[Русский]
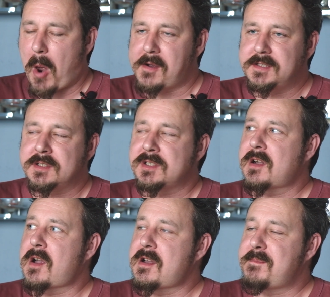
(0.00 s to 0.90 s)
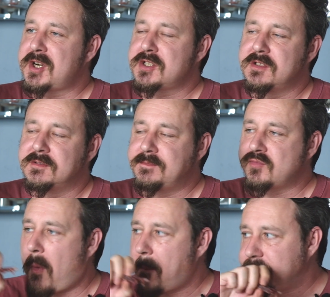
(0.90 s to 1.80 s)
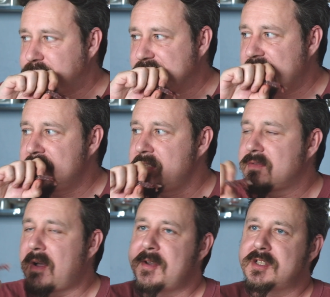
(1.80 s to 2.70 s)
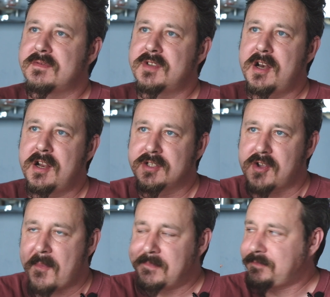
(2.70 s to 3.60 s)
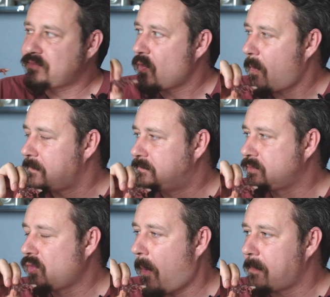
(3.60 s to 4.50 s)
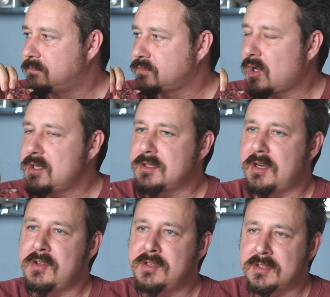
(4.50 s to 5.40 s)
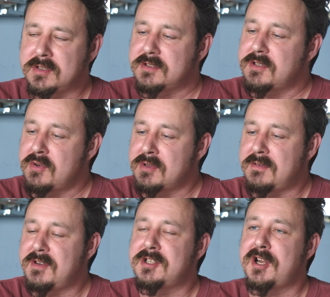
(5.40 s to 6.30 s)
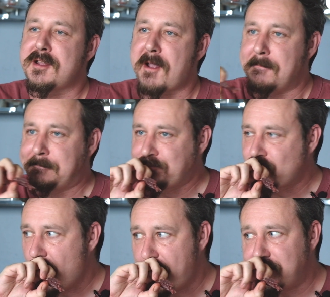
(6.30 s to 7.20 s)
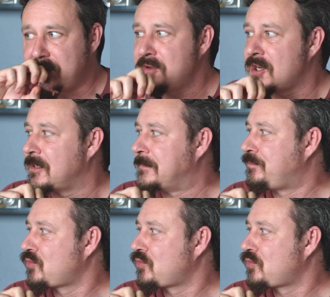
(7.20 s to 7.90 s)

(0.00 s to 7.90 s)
А это так как я прожил последние два месяца в Норильске, то из оленины состою на две трети примерно.